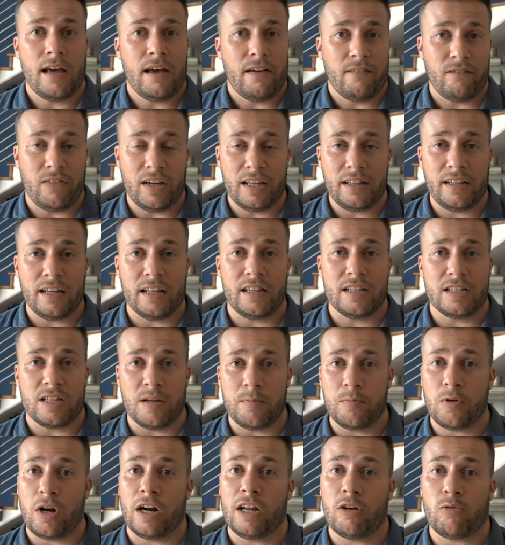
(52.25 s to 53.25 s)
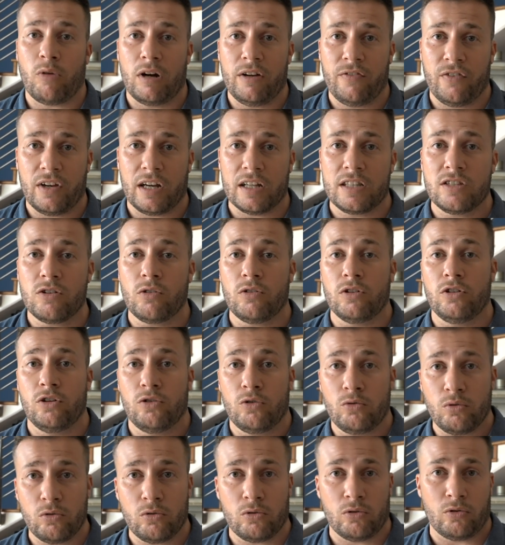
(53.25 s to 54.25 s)
Vedi ad esempio la riqualificazione di
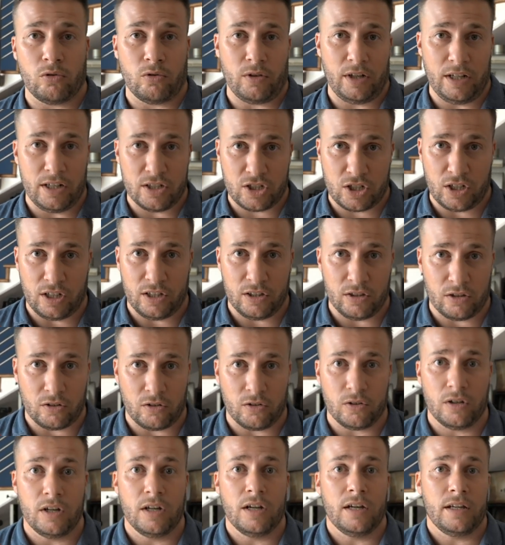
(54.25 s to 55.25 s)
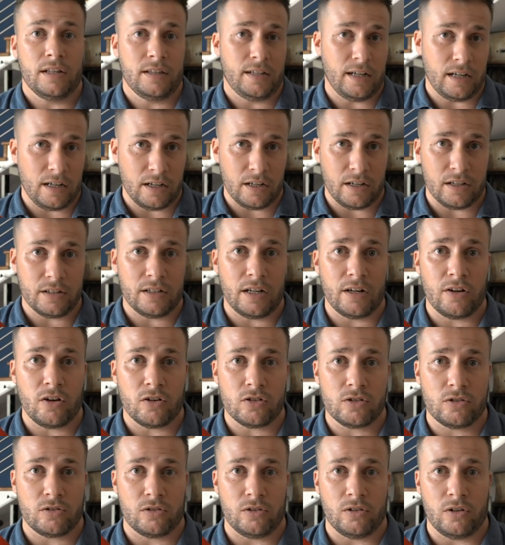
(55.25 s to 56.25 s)
tutto il centro del, del,
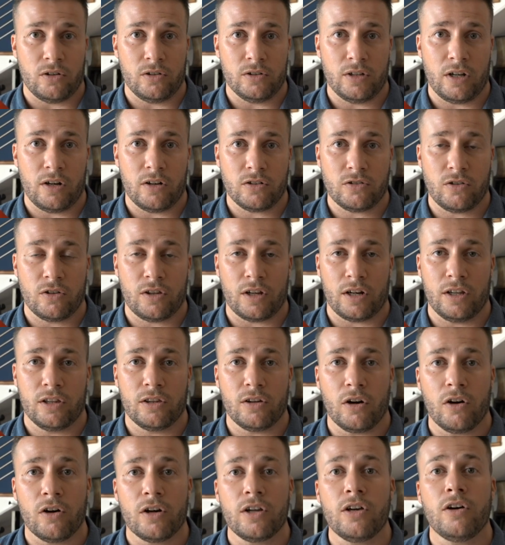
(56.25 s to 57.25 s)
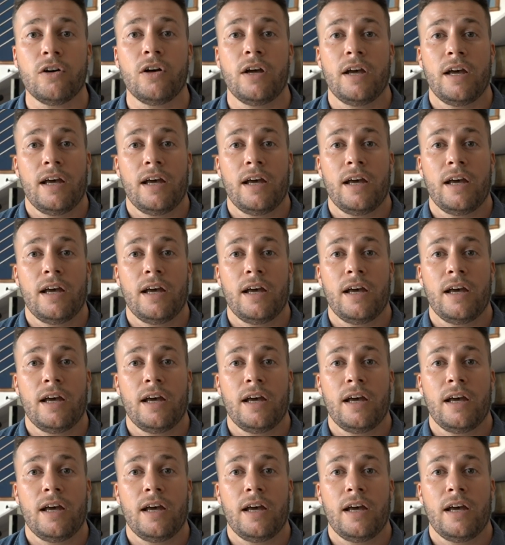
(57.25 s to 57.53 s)
nostro, del nostro territorio,